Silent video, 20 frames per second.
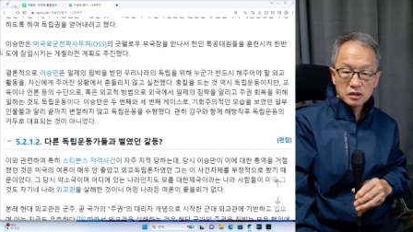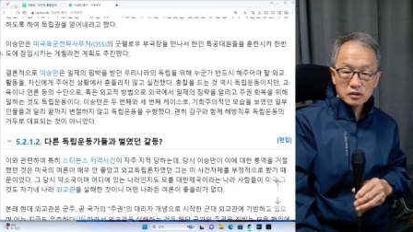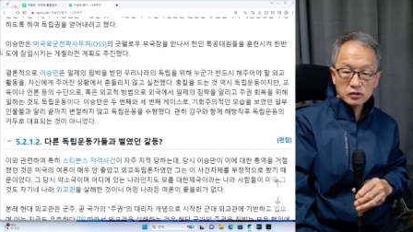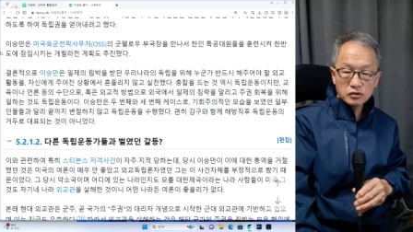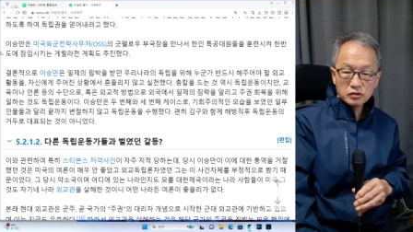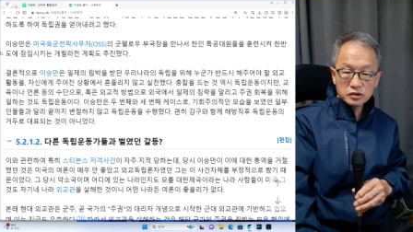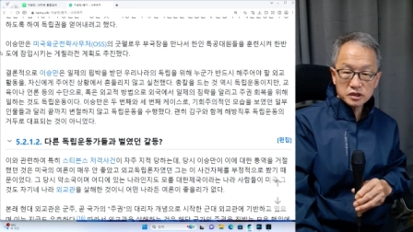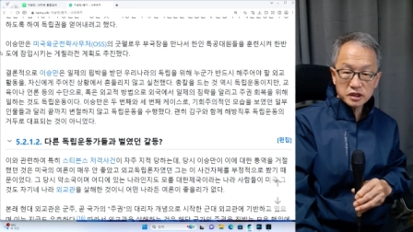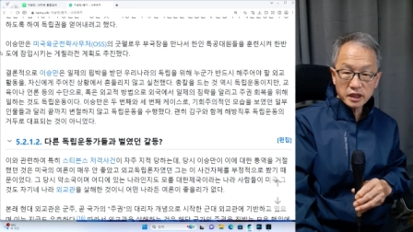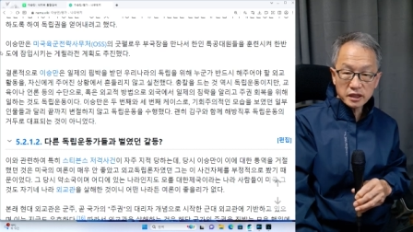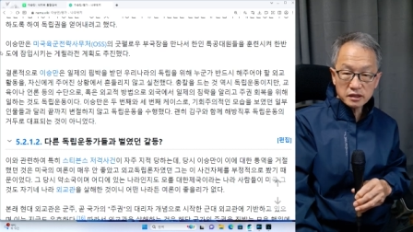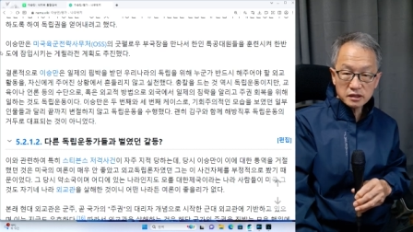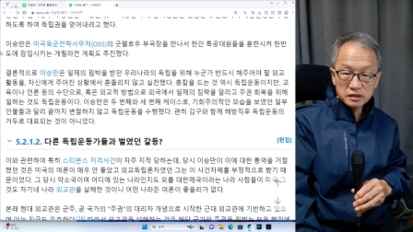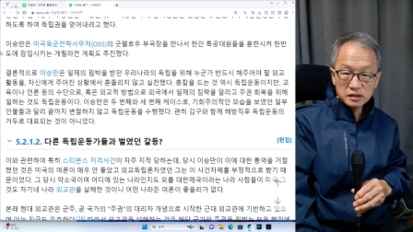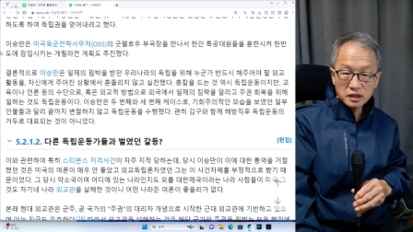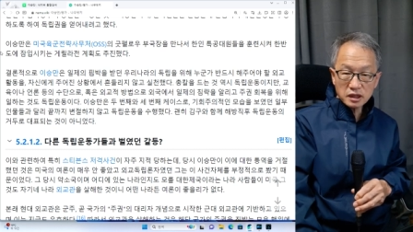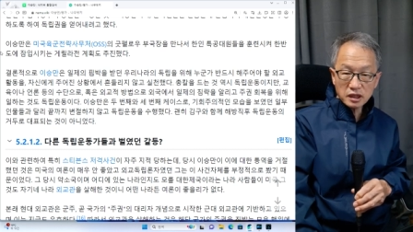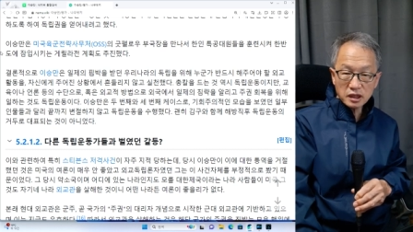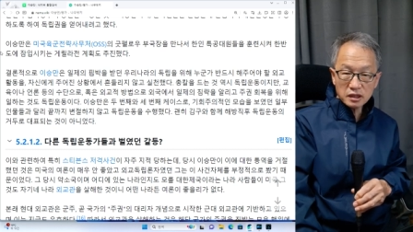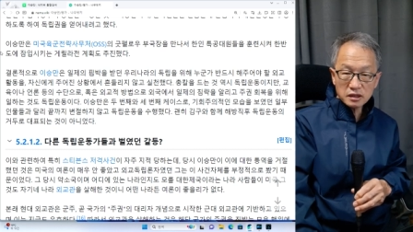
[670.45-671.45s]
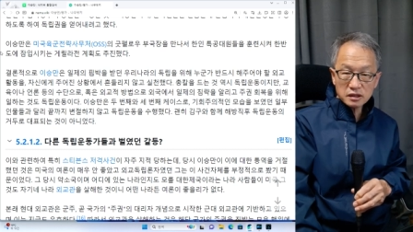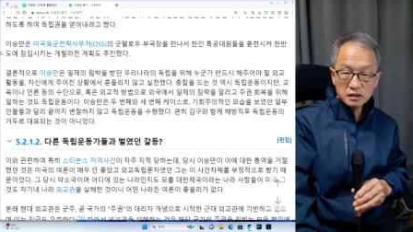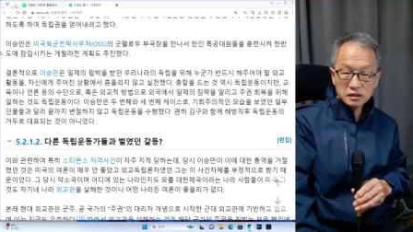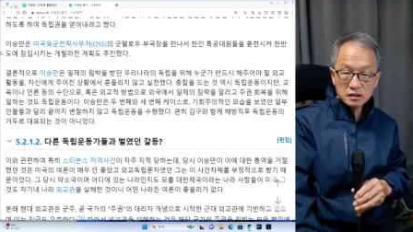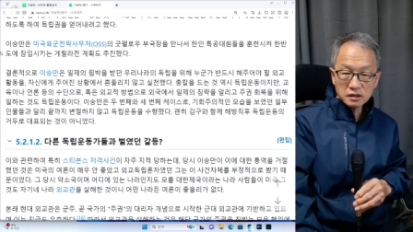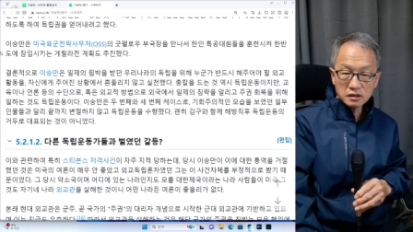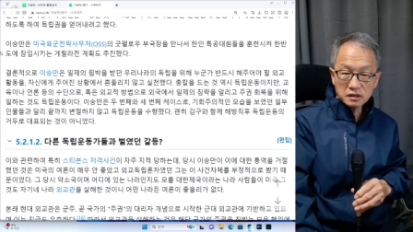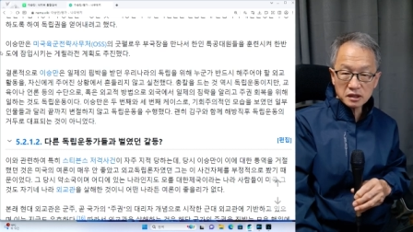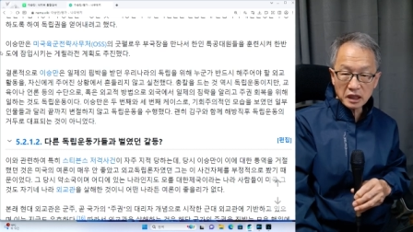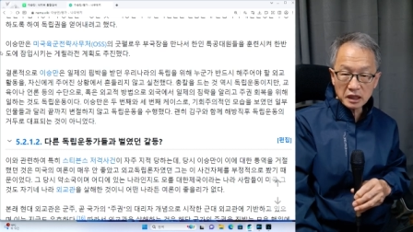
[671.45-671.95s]
또 재등장할
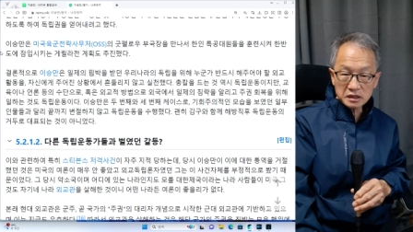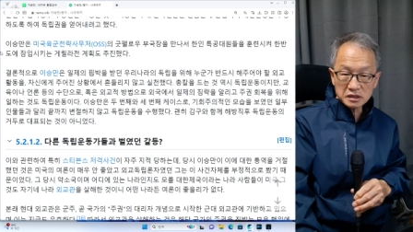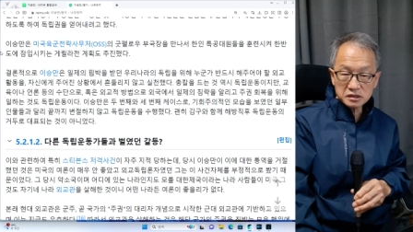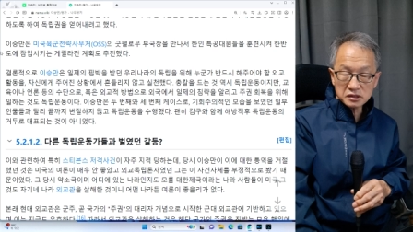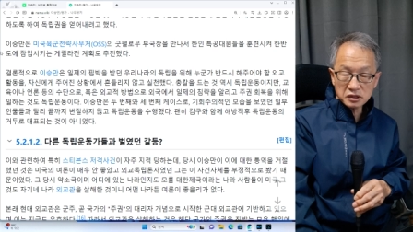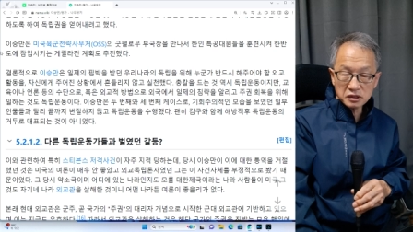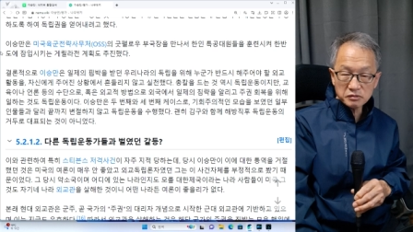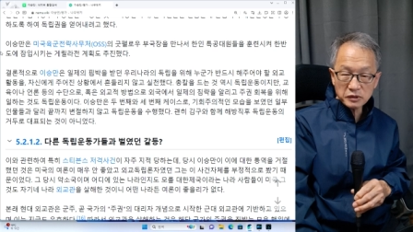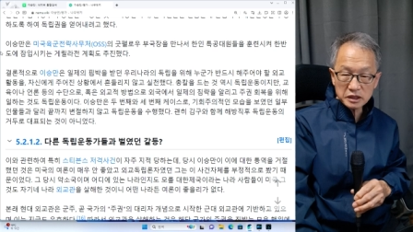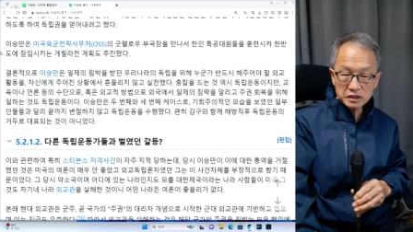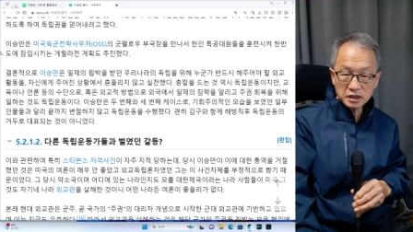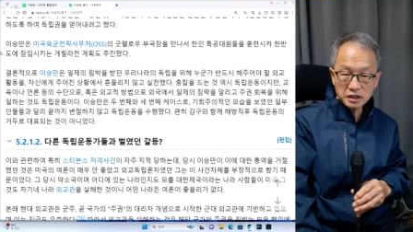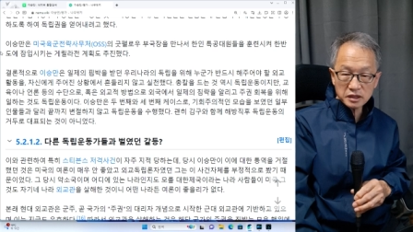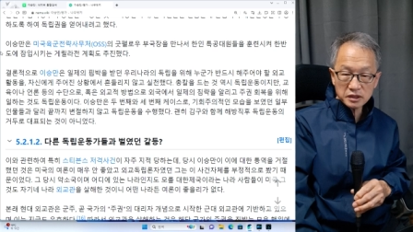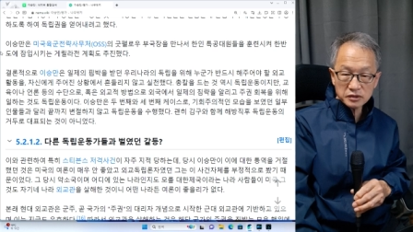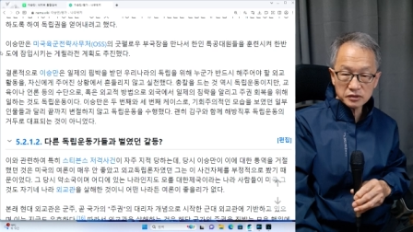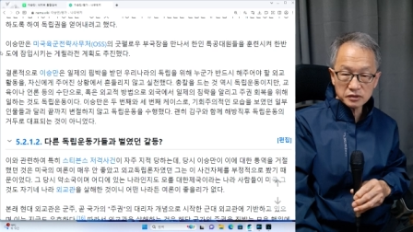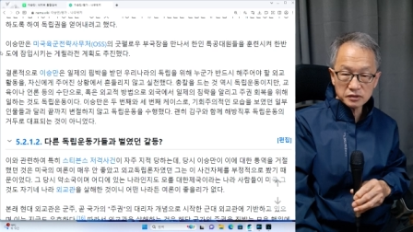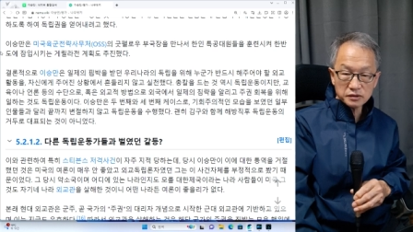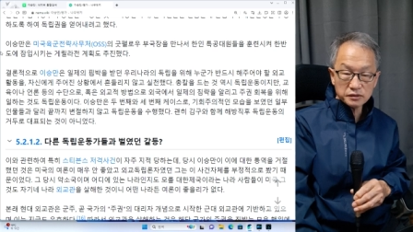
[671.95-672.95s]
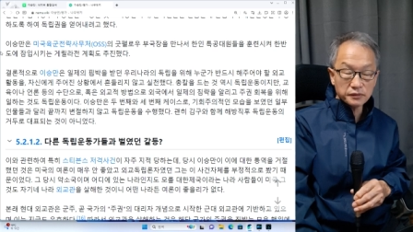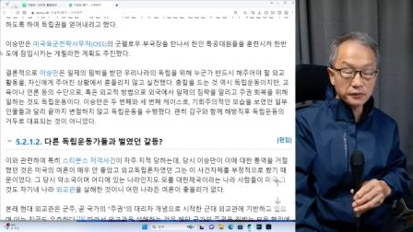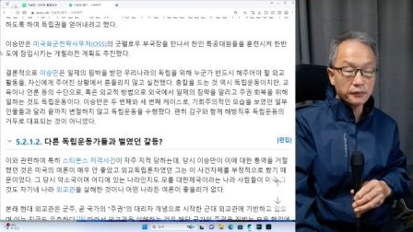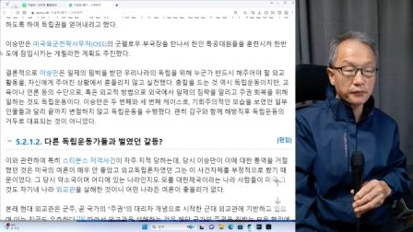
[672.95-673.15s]
그런 가능성이 많잖아요.